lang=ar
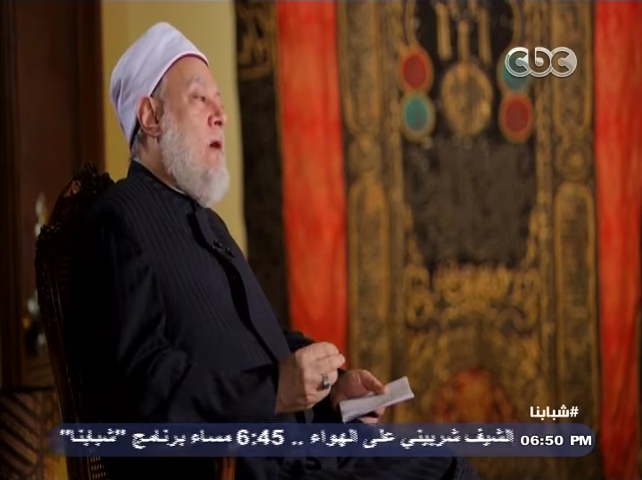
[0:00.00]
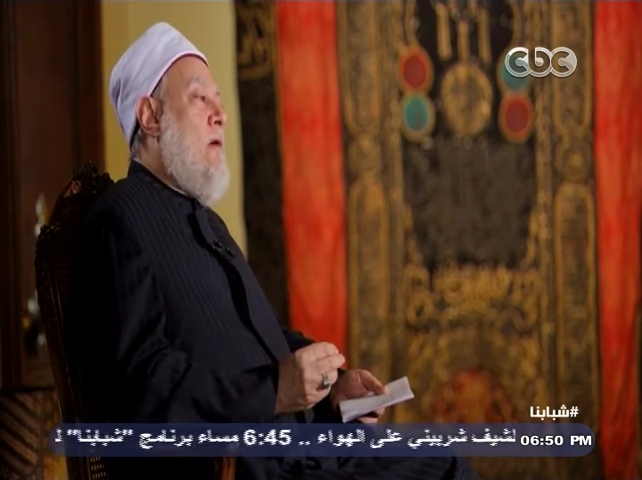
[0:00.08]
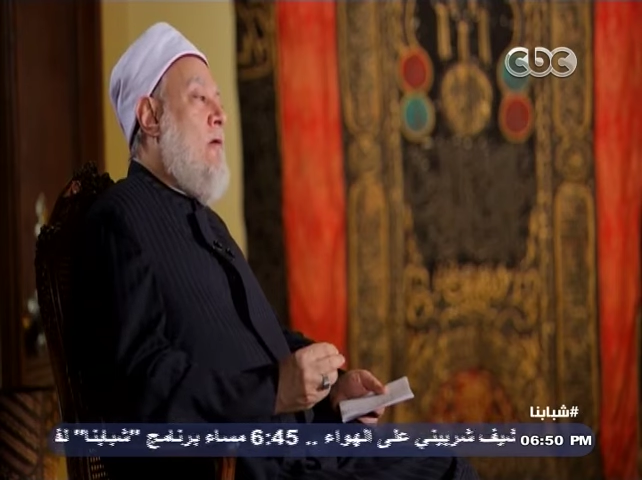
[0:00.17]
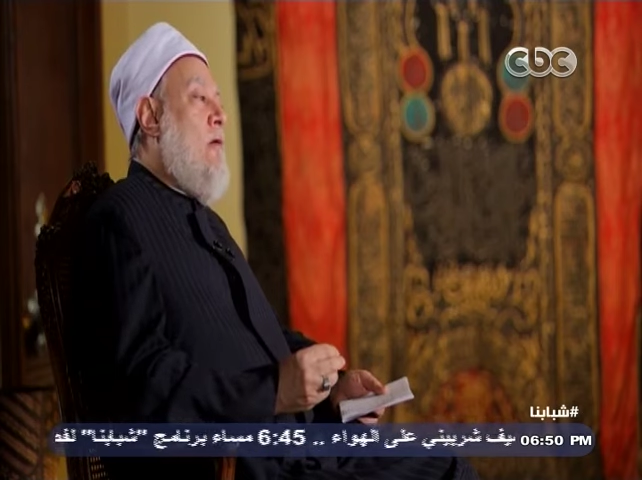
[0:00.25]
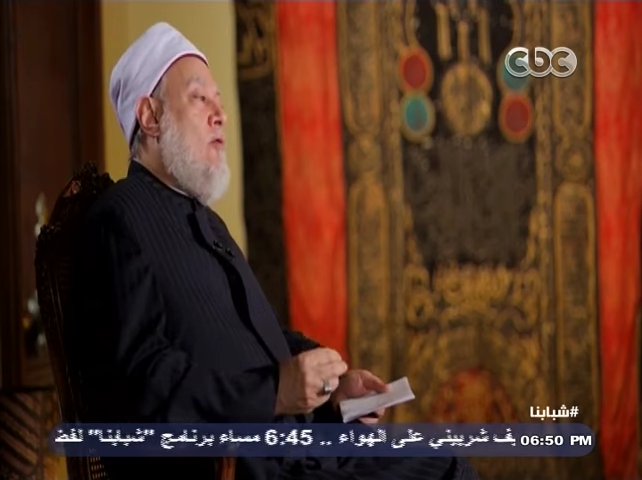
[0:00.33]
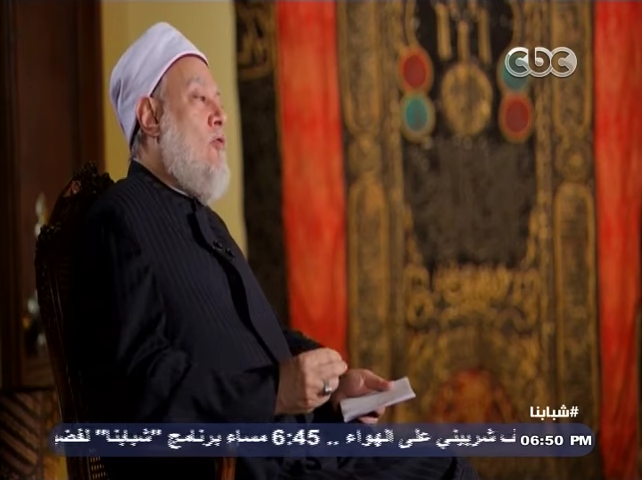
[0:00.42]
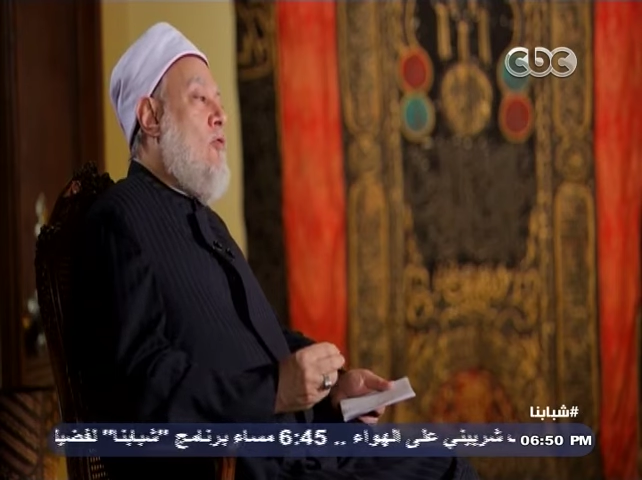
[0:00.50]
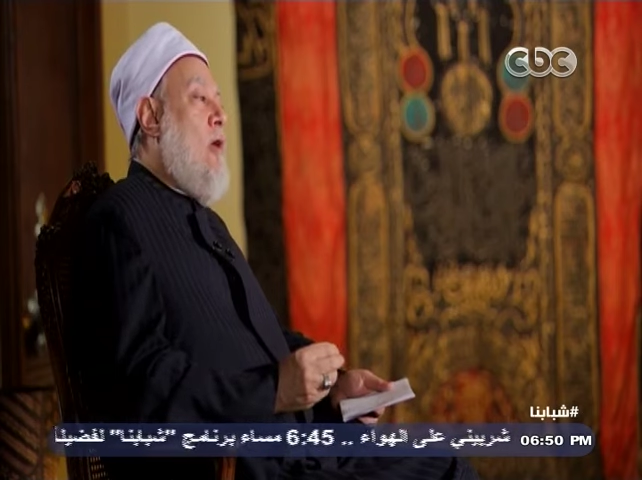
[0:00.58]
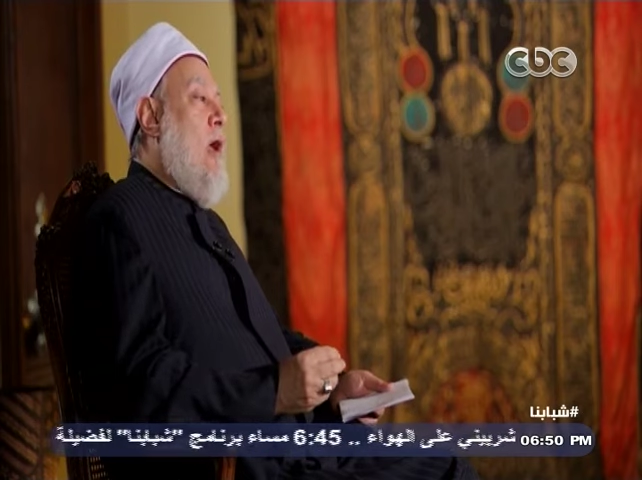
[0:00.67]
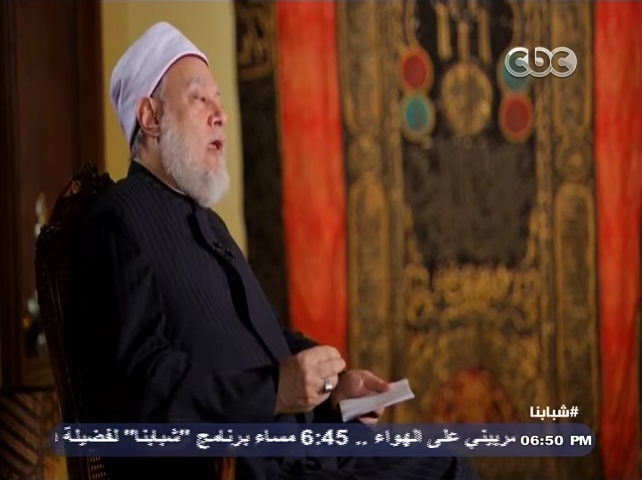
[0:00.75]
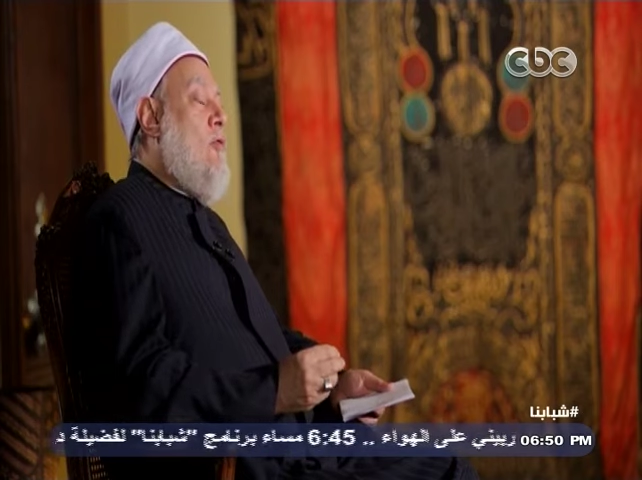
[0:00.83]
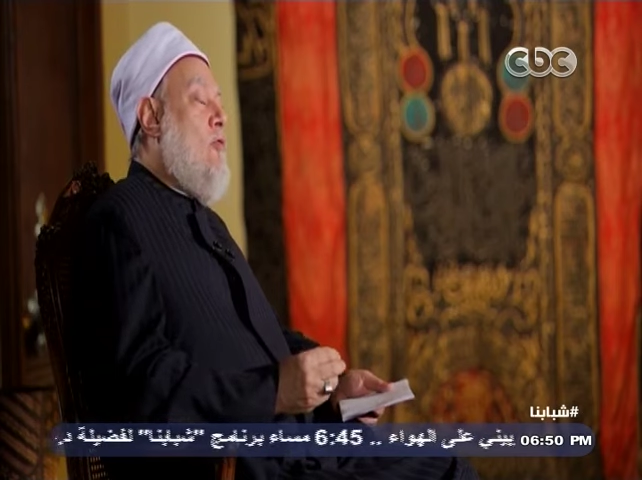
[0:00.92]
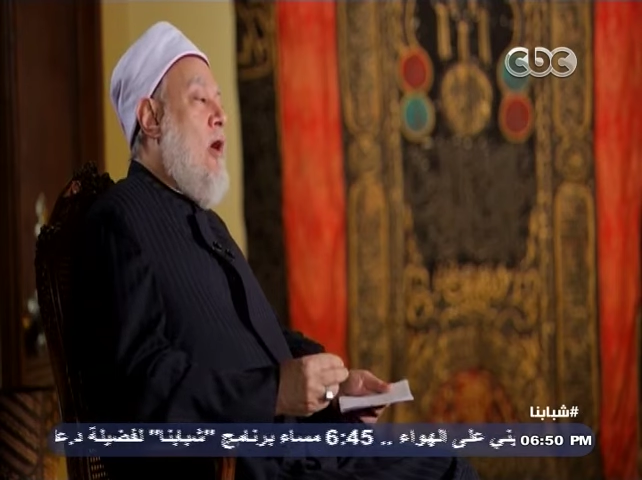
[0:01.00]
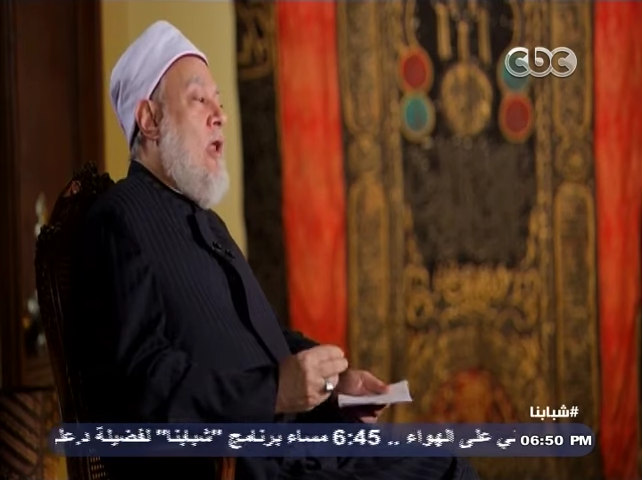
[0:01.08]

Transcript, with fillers: ما رأيك أن